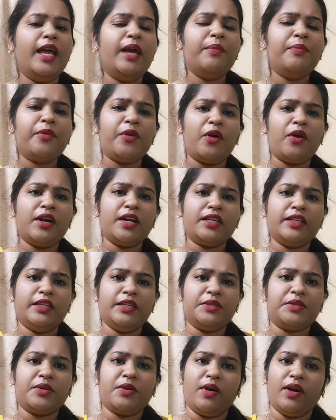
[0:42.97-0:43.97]
ఏ ప్రోడక్ట్
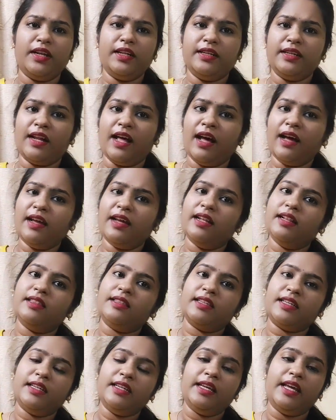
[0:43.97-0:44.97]
తీసుకోవాలి నా
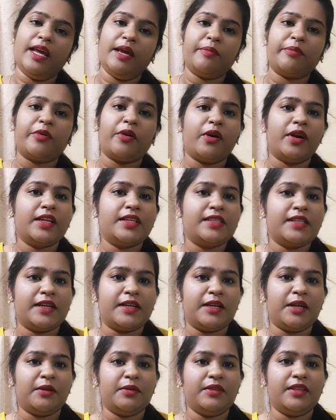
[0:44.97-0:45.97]
హెల్త్కి ఏ ప్రోడక్ట్
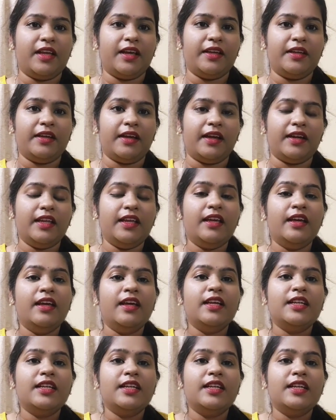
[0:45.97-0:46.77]
సెట్ అవుతాయి అని